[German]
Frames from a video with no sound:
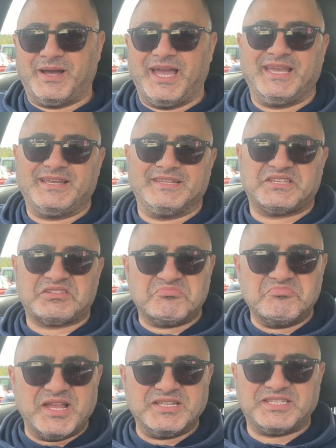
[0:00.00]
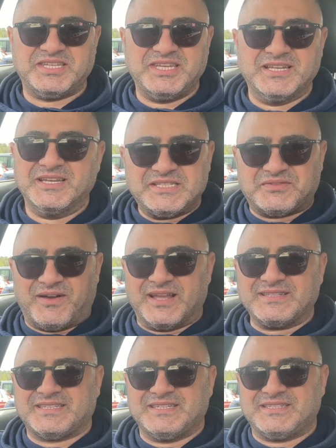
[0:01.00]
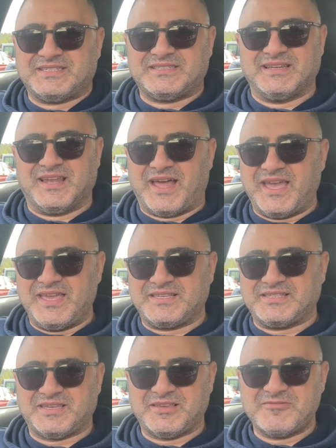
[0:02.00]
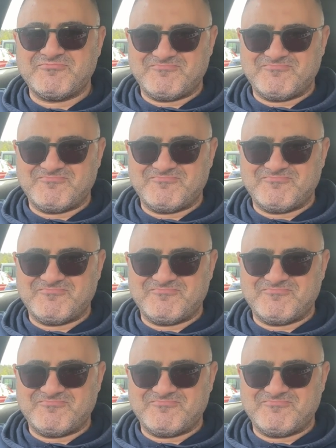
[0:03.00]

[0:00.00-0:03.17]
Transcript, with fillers: Eigentlich mein Ziel 20 Likes